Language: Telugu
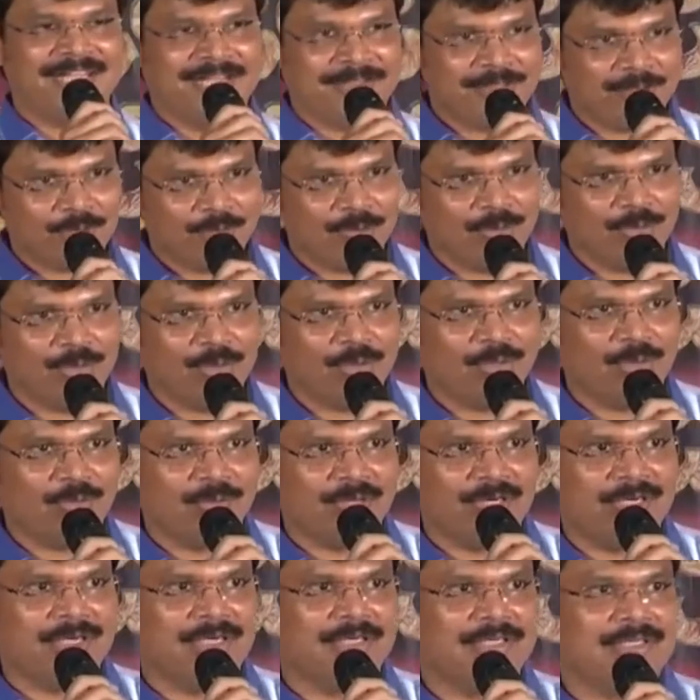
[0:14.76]
అందులో నో
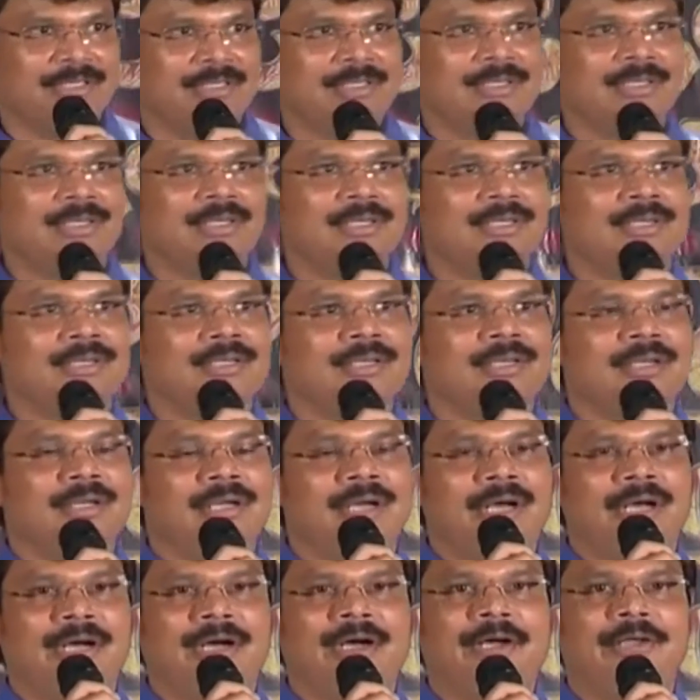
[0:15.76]
డౌట్ అండి
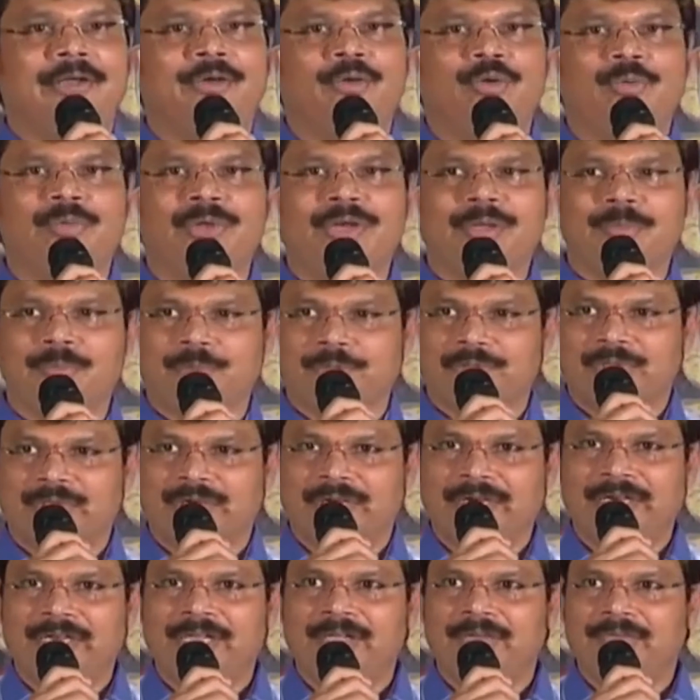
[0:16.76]
ఆ హ్యూమన్
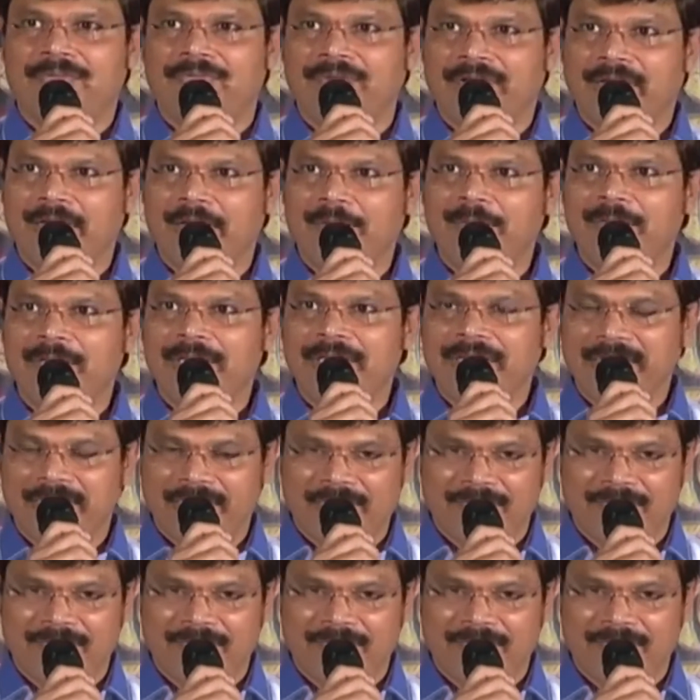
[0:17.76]
ఎమోషన్ అంటే ఫ్యామిలీ